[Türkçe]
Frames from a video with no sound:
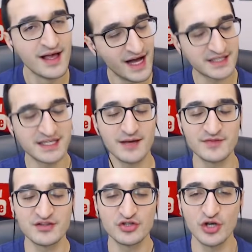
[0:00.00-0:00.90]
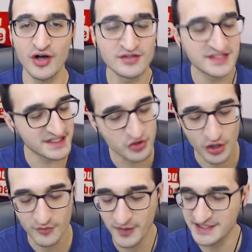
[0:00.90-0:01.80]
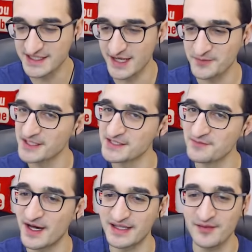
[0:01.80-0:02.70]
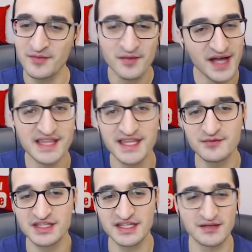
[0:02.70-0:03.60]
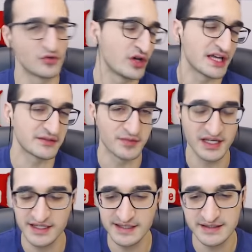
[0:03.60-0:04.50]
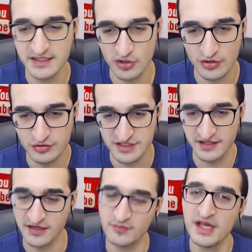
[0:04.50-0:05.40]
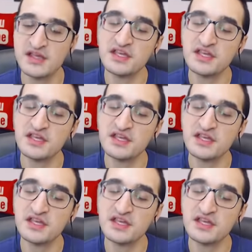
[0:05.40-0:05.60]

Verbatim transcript: Hakem de diyor siz çok pas yaptınız madem ben de bitireyim. Gol atmaya niyetleri yoktu sanırım.